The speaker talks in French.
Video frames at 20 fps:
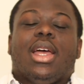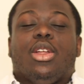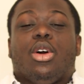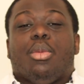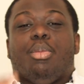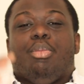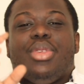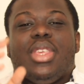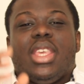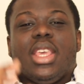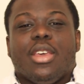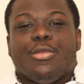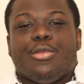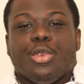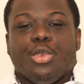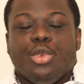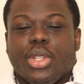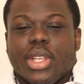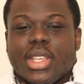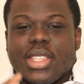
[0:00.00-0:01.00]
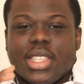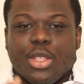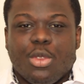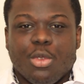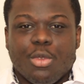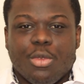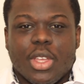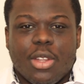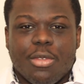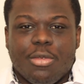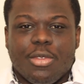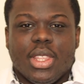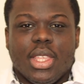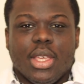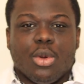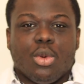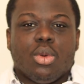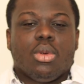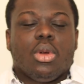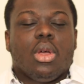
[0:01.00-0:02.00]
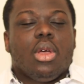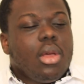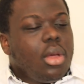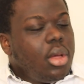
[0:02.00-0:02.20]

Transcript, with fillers: Alors bienvenue dans cette nouvelle vidéo.